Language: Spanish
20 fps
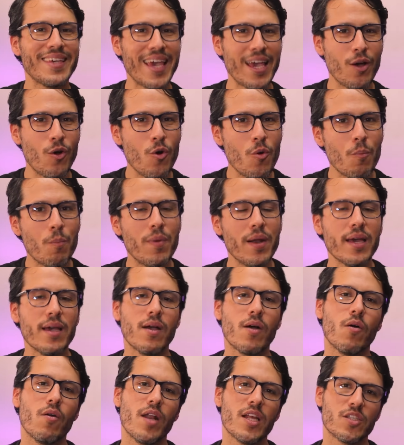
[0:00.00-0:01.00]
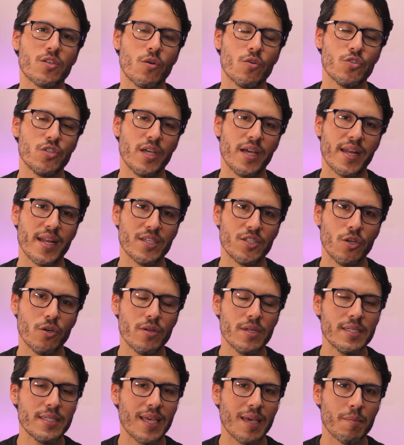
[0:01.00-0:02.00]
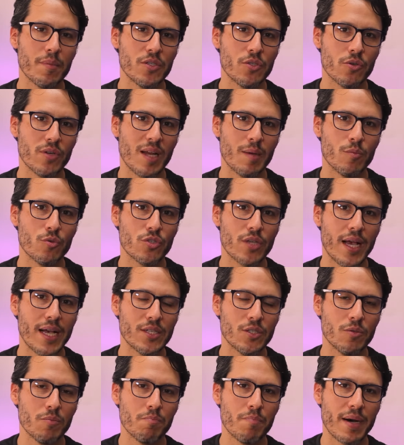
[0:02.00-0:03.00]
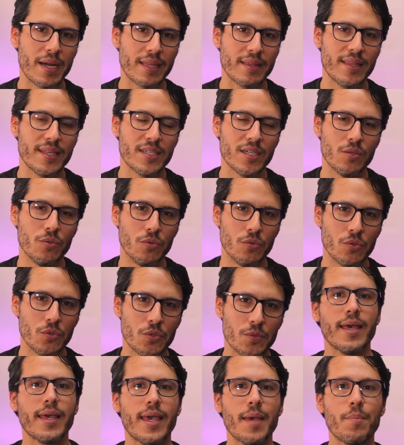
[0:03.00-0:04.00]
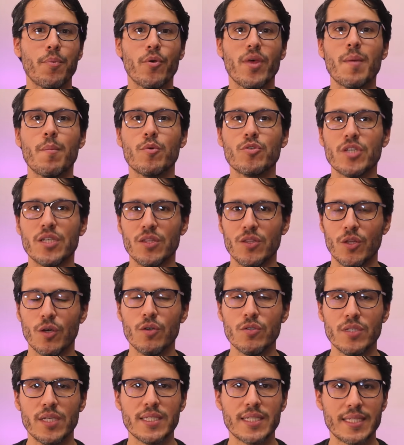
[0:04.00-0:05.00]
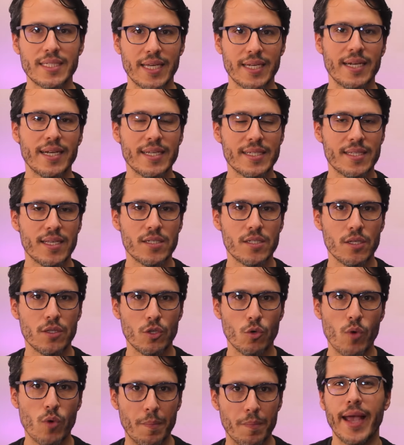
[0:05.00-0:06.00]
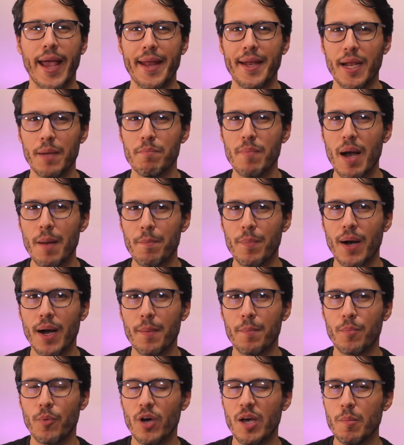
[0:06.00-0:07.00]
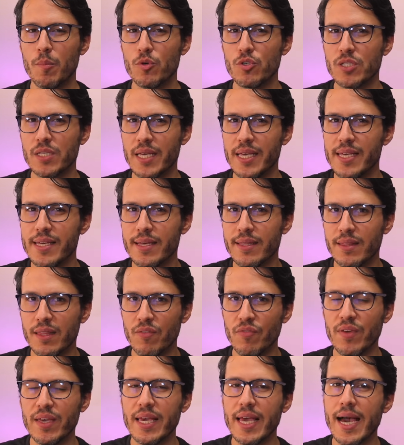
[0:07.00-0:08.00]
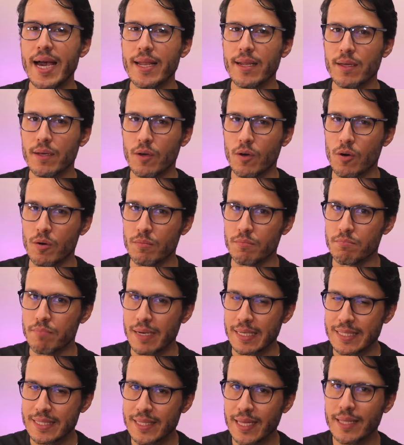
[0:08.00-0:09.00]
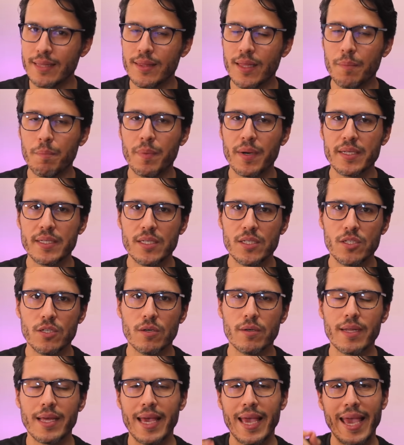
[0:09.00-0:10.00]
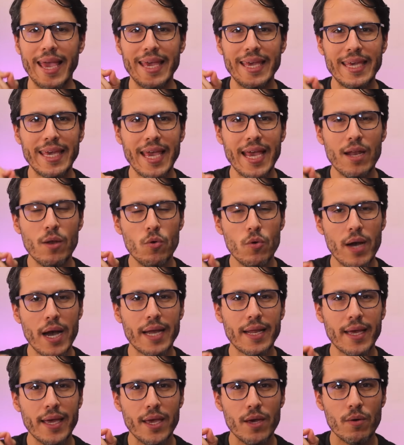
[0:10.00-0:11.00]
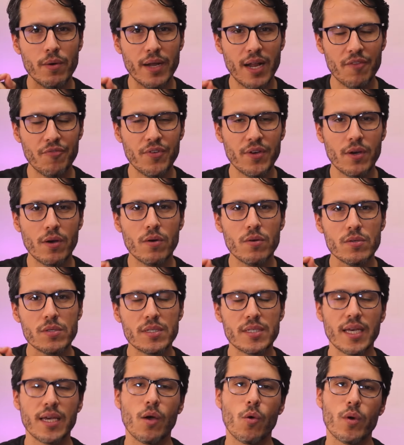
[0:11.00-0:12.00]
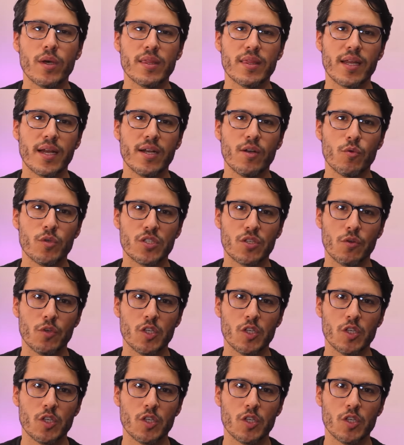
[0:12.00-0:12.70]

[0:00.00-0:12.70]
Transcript: que cumplen con las consideraciones que mencionamos hace un par de segundos. ¿Qué podemos entonces hacer en este sitio web? En el mapa podemos identificar con bastante precisión en qué lugar geográfico se encuentra nuestro